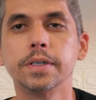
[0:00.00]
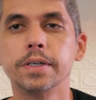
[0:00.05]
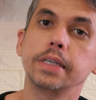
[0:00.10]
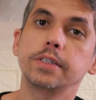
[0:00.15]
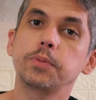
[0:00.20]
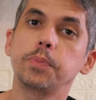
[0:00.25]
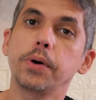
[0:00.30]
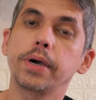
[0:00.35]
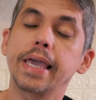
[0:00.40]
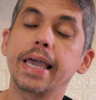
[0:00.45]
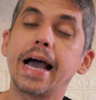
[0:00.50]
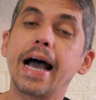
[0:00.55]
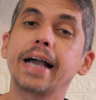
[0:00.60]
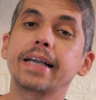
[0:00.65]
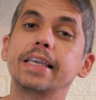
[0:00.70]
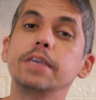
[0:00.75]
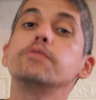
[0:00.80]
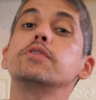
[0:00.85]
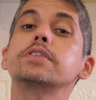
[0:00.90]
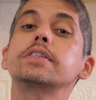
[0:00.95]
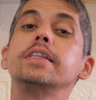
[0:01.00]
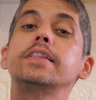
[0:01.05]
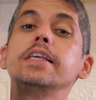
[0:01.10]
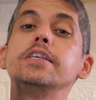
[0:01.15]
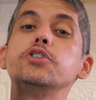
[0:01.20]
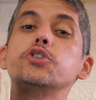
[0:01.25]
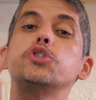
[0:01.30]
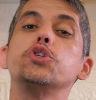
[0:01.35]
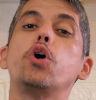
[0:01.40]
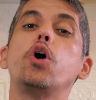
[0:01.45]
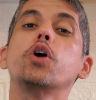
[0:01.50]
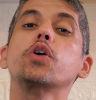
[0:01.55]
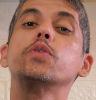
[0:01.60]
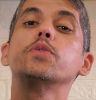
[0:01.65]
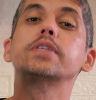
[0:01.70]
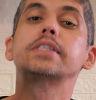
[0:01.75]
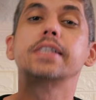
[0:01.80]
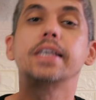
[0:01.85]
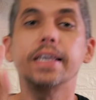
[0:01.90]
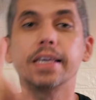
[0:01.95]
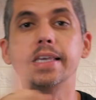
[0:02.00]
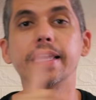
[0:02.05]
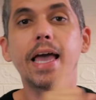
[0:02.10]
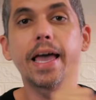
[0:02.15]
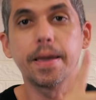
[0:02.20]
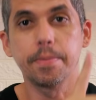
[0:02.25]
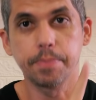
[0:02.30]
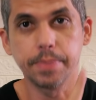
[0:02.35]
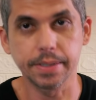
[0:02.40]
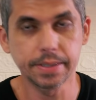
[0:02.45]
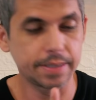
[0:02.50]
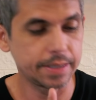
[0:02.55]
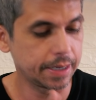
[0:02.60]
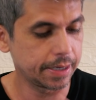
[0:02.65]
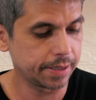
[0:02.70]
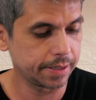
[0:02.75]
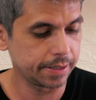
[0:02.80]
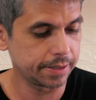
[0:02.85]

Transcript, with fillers: Isso porque aqui você tem jogos e apps, né?